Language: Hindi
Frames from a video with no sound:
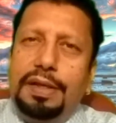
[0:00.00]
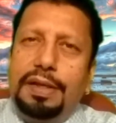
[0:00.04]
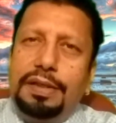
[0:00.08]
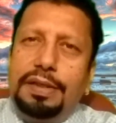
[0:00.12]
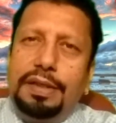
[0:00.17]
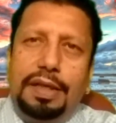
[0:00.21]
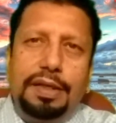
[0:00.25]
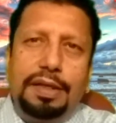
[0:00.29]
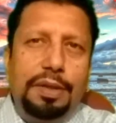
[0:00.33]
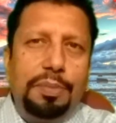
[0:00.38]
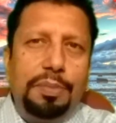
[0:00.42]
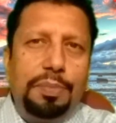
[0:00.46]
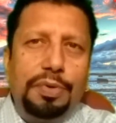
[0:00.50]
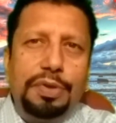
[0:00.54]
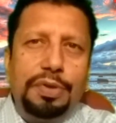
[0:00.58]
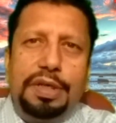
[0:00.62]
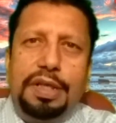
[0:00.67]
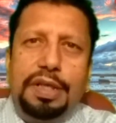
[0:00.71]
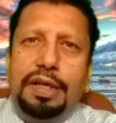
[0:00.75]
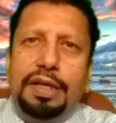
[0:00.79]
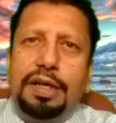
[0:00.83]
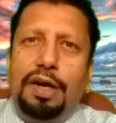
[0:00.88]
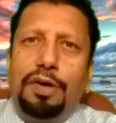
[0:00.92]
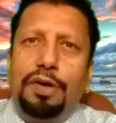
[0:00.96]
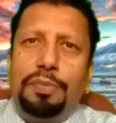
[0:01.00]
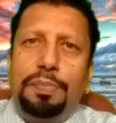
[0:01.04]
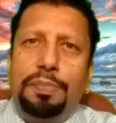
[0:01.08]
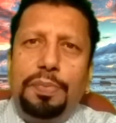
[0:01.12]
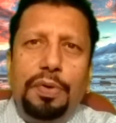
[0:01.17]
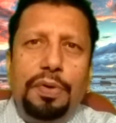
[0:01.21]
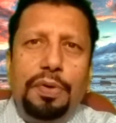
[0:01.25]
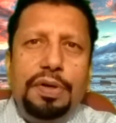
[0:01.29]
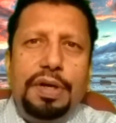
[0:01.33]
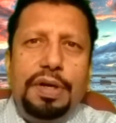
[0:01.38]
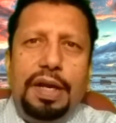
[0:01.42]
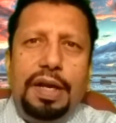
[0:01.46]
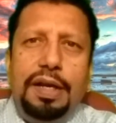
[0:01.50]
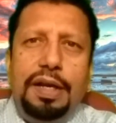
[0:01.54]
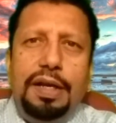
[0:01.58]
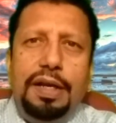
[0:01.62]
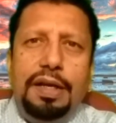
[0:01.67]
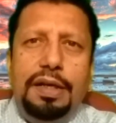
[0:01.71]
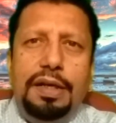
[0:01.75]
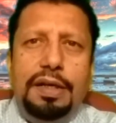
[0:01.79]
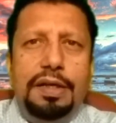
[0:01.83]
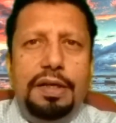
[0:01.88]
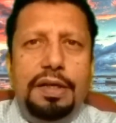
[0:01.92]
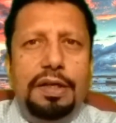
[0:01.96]
यदि बुद्धि का उपयोग करें
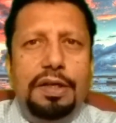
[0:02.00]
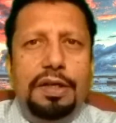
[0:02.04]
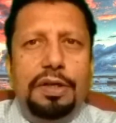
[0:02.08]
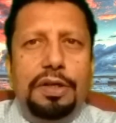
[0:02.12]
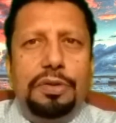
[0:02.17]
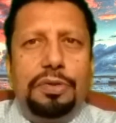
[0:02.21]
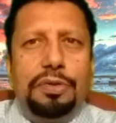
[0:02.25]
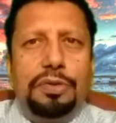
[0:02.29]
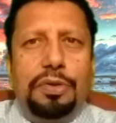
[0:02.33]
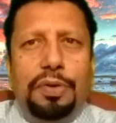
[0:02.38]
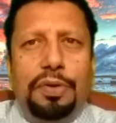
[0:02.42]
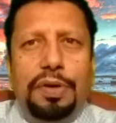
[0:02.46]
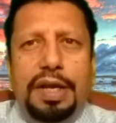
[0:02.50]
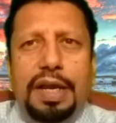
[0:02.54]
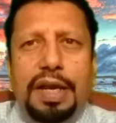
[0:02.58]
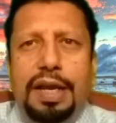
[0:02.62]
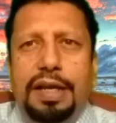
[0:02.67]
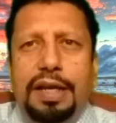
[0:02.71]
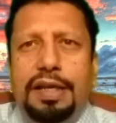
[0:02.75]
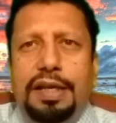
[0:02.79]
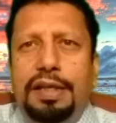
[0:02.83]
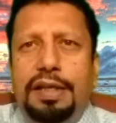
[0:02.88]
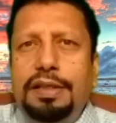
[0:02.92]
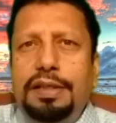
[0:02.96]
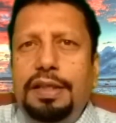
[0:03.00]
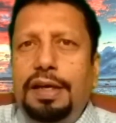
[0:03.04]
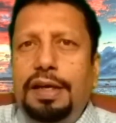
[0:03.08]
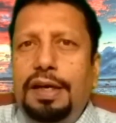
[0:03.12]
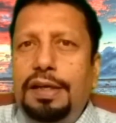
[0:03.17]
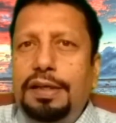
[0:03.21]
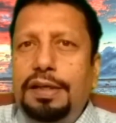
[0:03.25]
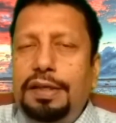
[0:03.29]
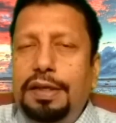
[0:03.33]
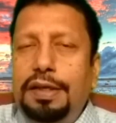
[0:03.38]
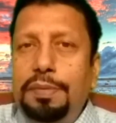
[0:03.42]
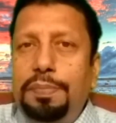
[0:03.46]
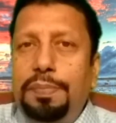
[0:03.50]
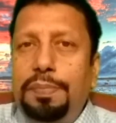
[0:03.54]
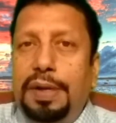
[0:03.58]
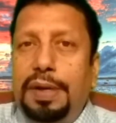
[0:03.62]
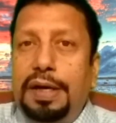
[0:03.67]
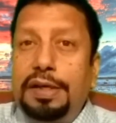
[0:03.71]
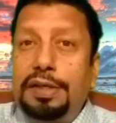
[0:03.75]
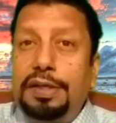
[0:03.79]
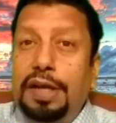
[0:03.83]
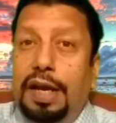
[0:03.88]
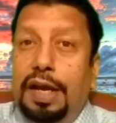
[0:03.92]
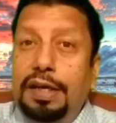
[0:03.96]
तो एक ही तरह की
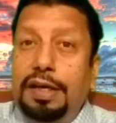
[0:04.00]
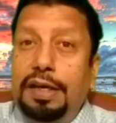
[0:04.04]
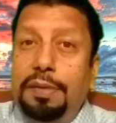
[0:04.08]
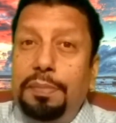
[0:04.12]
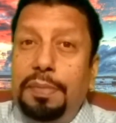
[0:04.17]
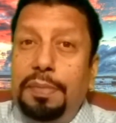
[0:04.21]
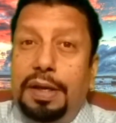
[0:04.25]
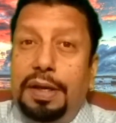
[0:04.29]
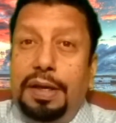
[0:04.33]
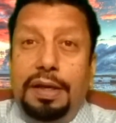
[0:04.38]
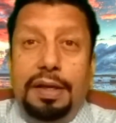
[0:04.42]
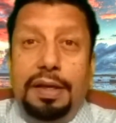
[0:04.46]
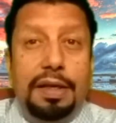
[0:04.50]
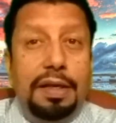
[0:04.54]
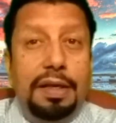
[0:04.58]
परेशानी में